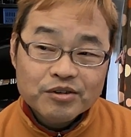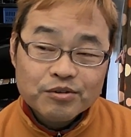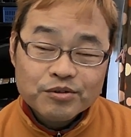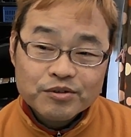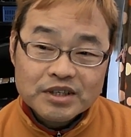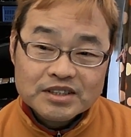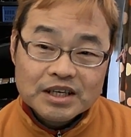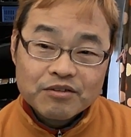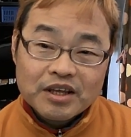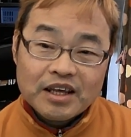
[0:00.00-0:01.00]
登場させ
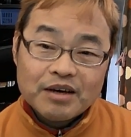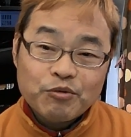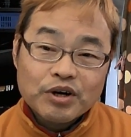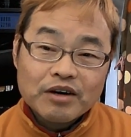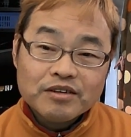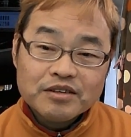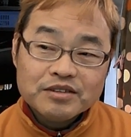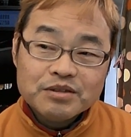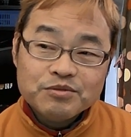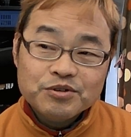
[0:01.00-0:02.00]
たのでね、もう格安
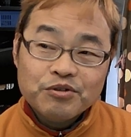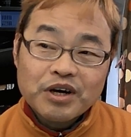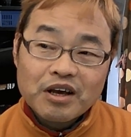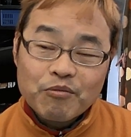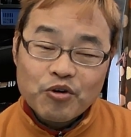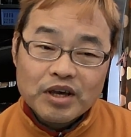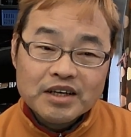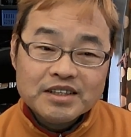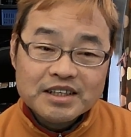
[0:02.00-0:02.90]
SIM 業界はもう激